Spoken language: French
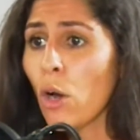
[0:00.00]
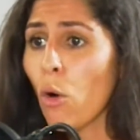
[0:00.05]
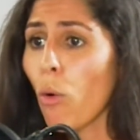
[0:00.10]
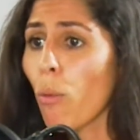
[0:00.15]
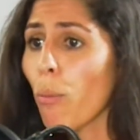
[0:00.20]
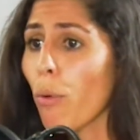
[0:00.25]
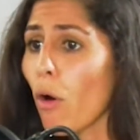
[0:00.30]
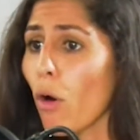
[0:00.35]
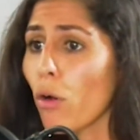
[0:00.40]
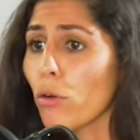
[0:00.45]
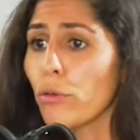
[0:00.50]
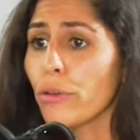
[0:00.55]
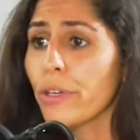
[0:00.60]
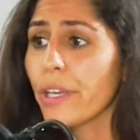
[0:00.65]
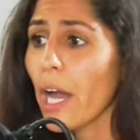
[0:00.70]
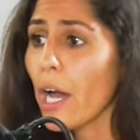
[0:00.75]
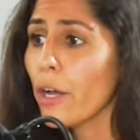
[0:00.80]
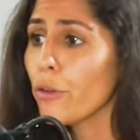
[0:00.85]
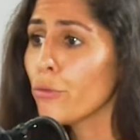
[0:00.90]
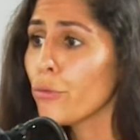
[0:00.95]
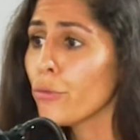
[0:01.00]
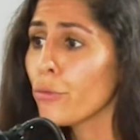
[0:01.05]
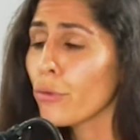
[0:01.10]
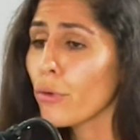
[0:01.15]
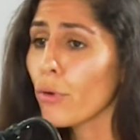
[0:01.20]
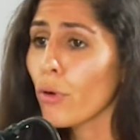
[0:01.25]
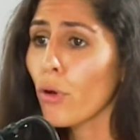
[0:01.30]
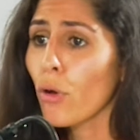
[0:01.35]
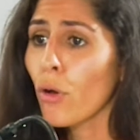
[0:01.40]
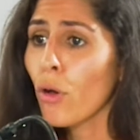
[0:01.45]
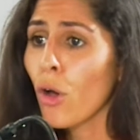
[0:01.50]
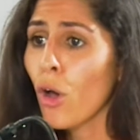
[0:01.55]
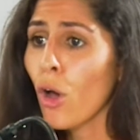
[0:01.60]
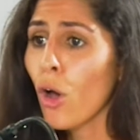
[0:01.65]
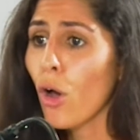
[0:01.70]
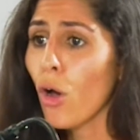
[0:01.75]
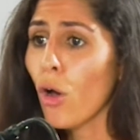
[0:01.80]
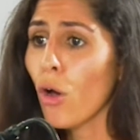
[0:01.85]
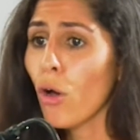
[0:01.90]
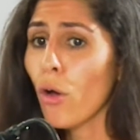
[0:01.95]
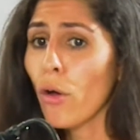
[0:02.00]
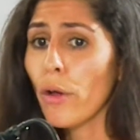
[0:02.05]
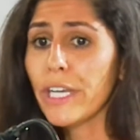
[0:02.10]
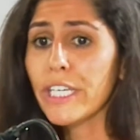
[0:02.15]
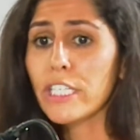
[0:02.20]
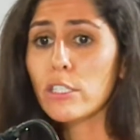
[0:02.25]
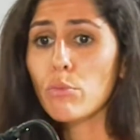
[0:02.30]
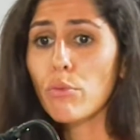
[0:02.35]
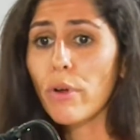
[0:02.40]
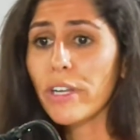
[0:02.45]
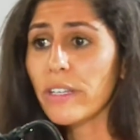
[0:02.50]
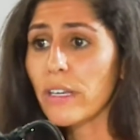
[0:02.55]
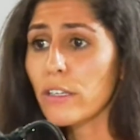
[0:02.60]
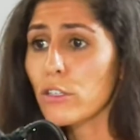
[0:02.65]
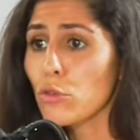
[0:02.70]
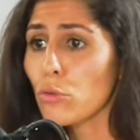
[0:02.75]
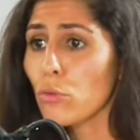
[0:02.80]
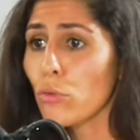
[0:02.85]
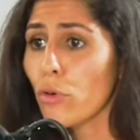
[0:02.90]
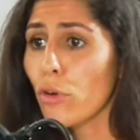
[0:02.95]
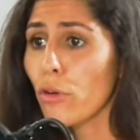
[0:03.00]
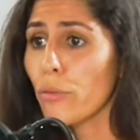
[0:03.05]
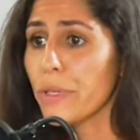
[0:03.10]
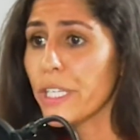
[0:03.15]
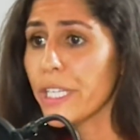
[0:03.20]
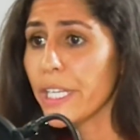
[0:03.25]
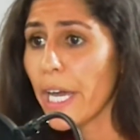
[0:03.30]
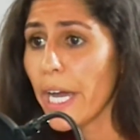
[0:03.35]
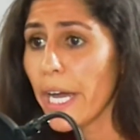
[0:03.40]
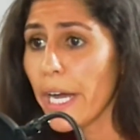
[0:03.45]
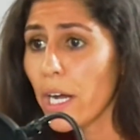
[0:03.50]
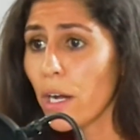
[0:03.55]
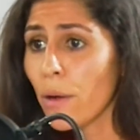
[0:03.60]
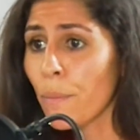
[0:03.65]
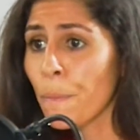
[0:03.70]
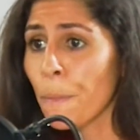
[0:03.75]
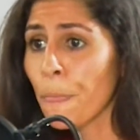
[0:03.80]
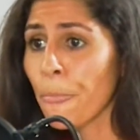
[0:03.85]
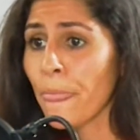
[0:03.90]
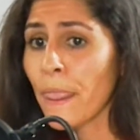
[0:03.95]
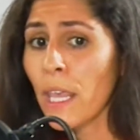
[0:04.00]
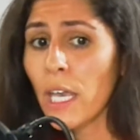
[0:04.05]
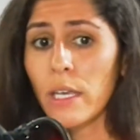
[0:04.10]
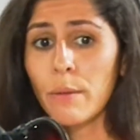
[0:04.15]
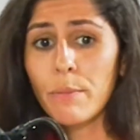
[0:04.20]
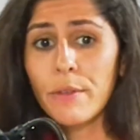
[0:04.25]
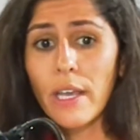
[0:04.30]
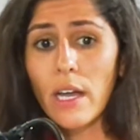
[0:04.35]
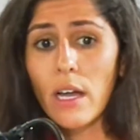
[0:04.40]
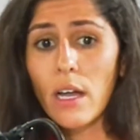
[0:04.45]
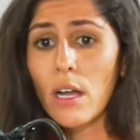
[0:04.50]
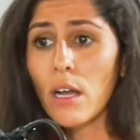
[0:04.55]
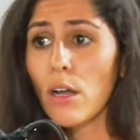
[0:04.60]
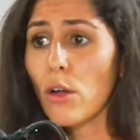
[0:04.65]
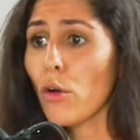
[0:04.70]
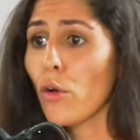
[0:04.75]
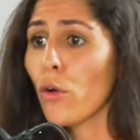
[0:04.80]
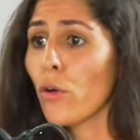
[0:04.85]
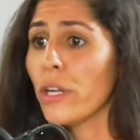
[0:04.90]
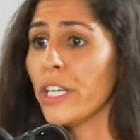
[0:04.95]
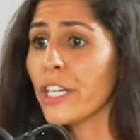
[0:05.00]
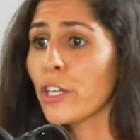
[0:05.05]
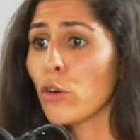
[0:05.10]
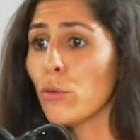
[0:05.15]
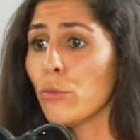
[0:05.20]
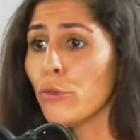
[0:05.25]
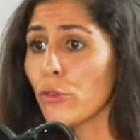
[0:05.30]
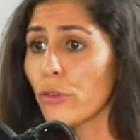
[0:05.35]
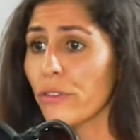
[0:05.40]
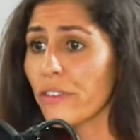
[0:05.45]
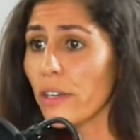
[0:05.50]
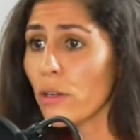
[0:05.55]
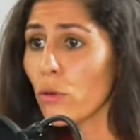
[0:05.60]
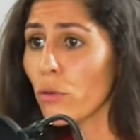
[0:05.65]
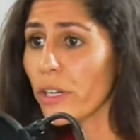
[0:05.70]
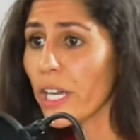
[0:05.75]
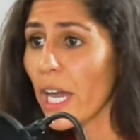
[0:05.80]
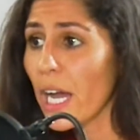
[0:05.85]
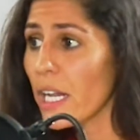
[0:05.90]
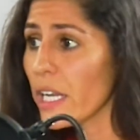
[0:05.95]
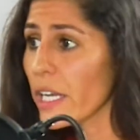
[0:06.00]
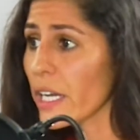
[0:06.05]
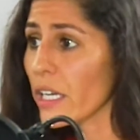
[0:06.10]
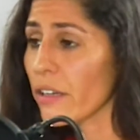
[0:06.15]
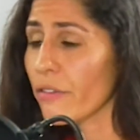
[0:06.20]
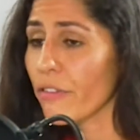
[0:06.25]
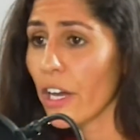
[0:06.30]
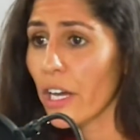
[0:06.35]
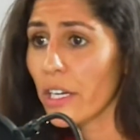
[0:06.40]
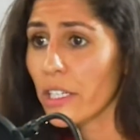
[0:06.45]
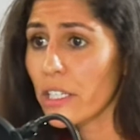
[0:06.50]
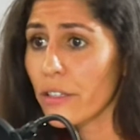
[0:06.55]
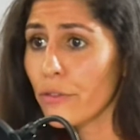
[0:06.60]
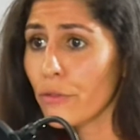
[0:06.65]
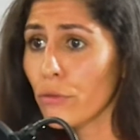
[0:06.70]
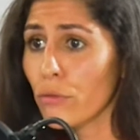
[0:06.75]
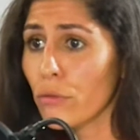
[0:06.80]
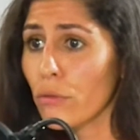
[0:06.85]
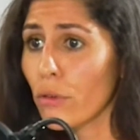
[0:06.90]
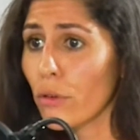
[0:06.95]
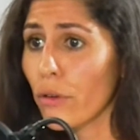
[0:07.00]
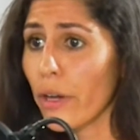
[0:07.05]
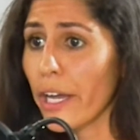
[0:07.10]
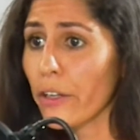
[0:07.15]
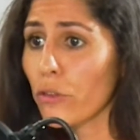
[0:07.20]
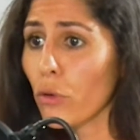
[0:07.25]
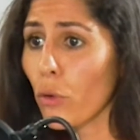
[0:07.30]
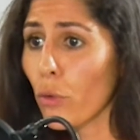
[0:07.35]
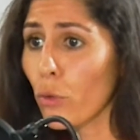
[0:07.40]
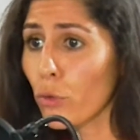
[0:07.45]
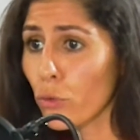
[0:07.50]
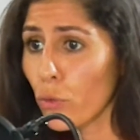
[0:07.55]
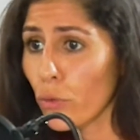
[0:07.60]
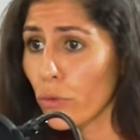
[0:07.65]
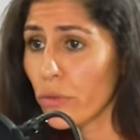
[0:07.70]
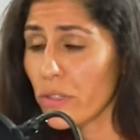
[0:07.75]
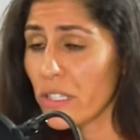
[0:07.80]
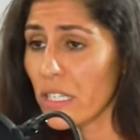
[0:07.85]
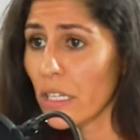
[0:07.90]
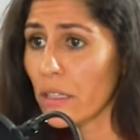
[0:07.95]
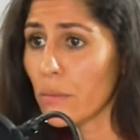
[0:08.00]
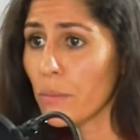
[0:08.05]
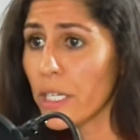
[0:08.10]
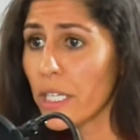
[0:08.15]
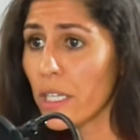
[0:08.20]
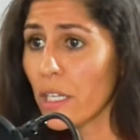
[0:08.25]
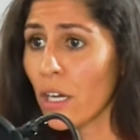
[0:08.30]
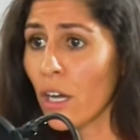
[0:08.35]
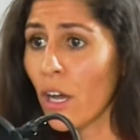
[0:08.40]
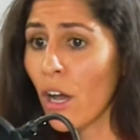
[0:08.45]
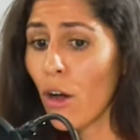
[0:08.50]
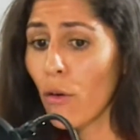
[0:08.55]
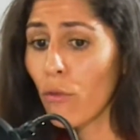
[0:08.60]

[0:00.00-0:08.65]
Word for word: On prend le cas d'une exploitation minière eh bien, euh, les communautés locales, les riverains qui vont euh, être autour de cette mine,